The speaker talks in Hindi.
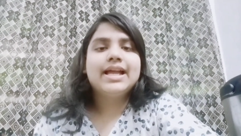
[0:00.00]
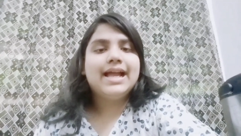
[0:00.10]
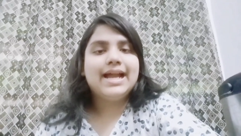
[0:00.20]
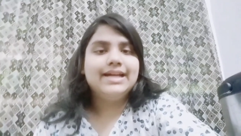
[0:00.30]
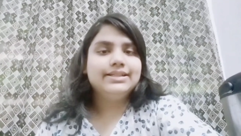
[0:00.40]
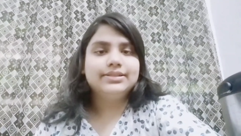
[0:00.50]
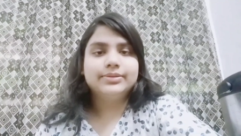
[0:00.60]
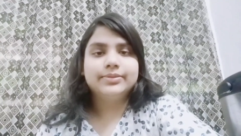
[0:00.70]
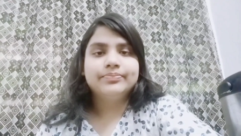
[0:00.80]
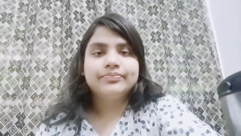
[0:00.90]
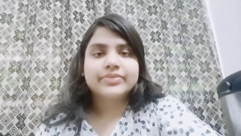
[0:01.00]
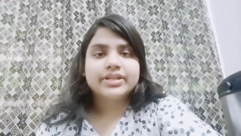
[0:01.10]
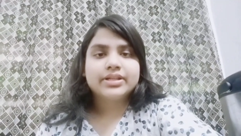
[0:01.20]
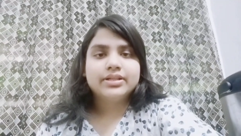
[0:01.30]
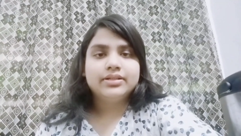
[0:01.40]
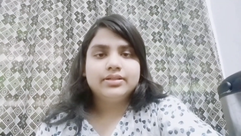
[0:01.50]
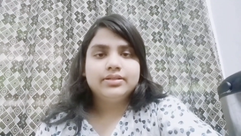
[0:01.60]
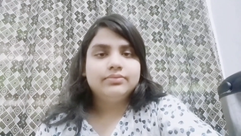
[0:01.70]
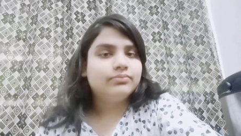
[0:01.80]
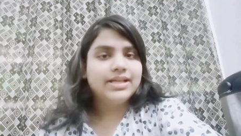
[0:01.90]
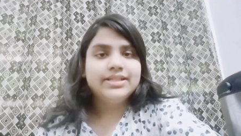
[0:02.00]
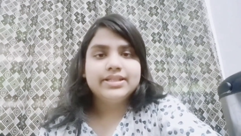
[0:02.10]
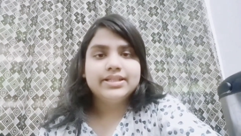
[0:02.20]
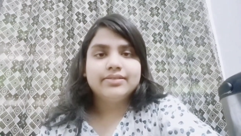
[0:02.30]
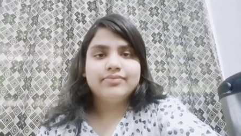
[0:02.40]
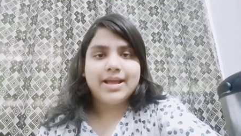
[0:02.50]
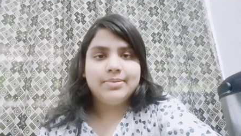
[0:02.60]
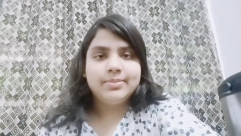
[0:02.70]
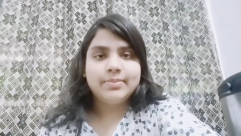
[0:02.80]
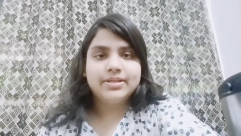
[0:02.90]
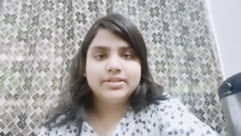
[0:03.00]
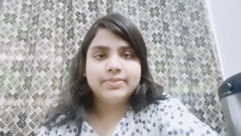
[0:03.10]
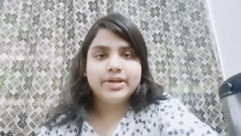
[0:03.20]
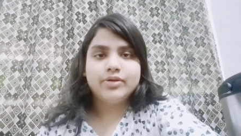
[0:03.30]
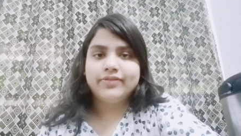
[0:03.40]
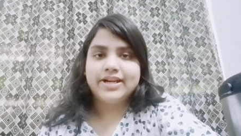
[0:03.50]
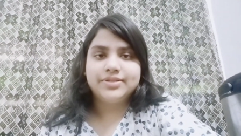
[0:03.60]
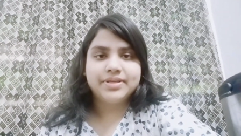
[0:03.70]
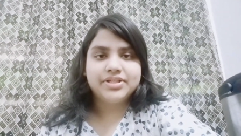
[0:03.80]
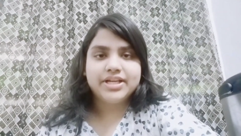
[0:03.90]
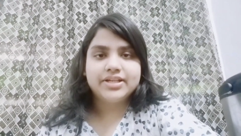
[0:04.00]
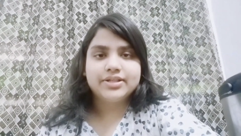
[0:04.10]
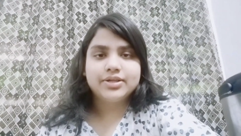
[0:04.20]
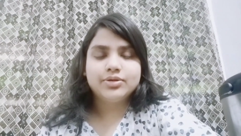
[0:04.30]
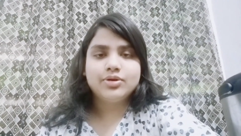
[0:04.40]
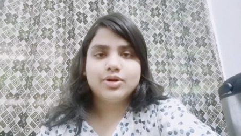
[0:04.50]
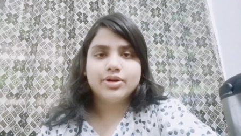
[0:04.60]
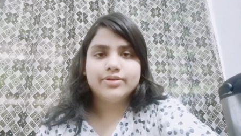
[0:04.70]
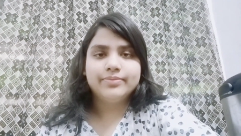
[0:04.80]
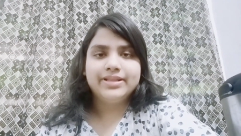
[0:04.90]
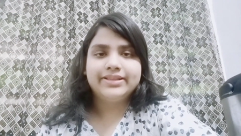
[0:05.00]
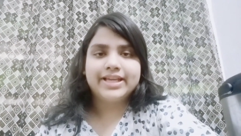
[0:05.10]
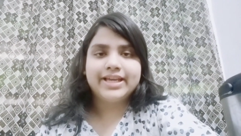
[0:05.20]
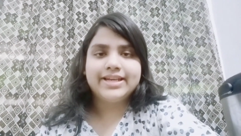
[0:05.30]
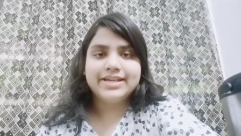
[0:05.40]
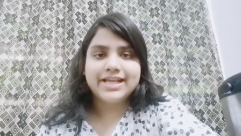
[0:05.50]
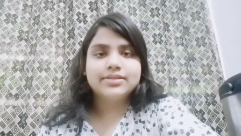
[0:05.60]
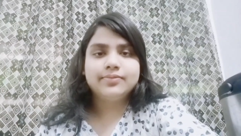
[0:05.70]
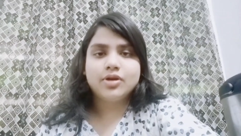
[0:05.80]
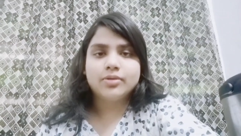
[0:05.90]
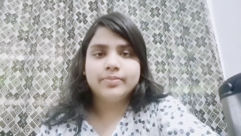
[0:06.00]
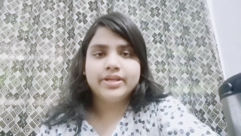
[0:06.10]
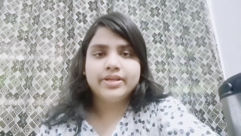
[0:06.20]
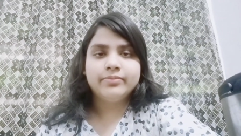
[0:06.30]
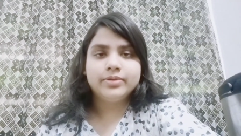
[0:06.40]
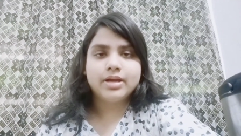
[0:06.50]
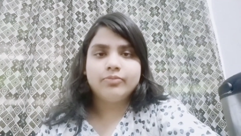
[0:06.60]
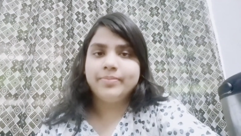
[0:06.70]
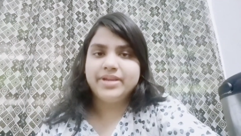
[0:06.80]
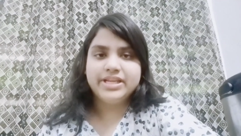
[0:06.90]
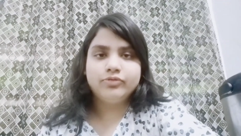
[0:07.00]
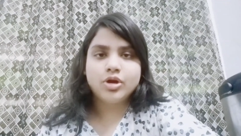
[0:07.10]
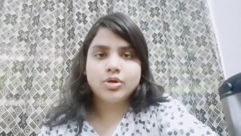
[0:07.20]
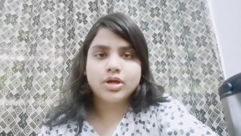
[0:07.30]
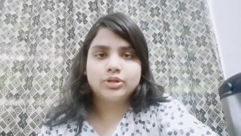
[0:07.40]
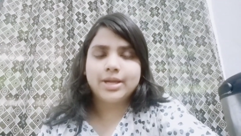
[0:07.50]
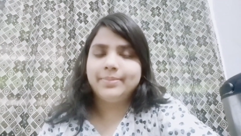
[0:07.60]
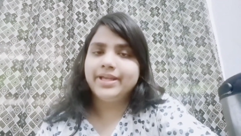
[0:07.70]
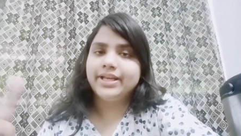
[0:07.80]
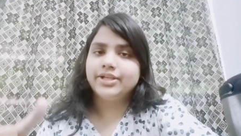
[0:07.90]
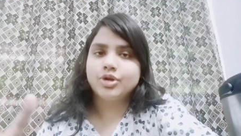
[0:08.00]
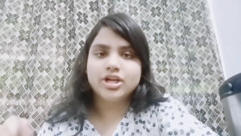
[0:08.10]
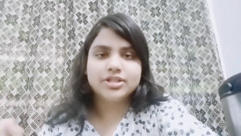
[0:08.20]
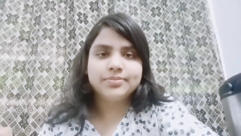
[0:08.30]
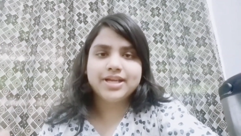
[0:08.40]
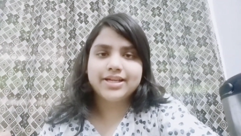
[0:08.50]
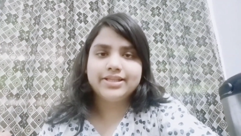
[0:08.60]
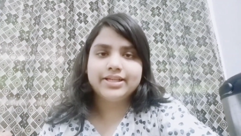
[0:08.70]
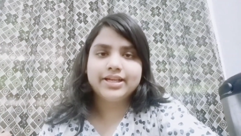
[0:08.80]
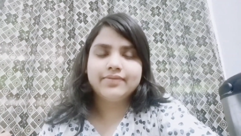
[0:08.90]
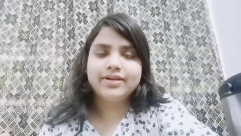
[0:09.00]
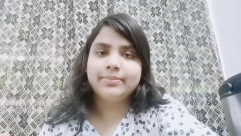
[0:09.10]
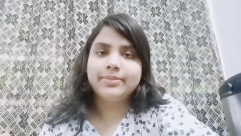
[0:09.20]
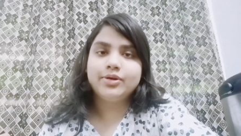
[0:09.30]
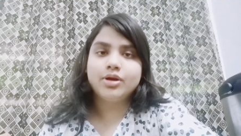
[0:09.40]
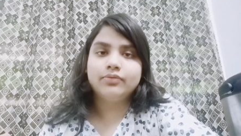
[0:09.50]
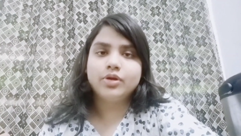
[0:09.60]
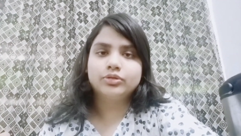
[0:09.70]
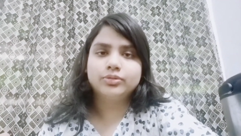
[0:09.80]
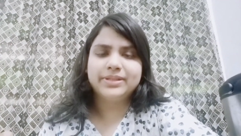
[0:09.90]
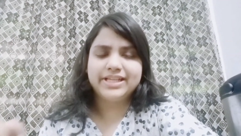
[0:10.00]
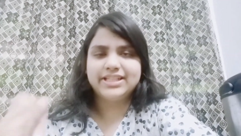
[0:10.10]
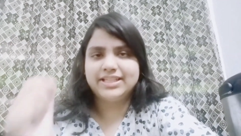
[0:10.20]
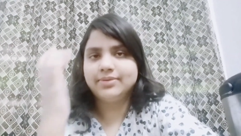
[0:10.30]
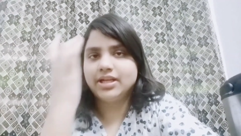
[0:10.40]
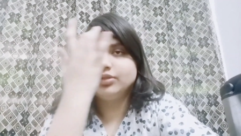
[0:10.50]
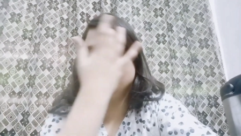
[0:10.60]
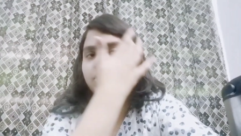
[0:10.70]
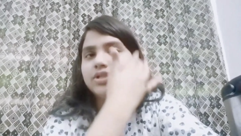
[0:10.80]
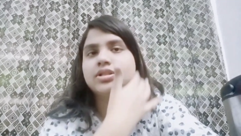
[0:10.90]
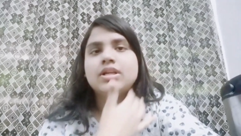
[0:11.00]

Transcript: एंड uh, बस फैमिली मेम्बर्स में और फ्रेंड्स में शेयर करो और मिलते हैं नेक्स्ट ब्लॉग में अब वो मिनी ब्लॉग होगा तो आप मेरे शॉर्ट्स में जाकर देख लेना वरना फिर लॉन्ग ब्लॉग तो मैं देर से ही बनाती हूँ बिकॉज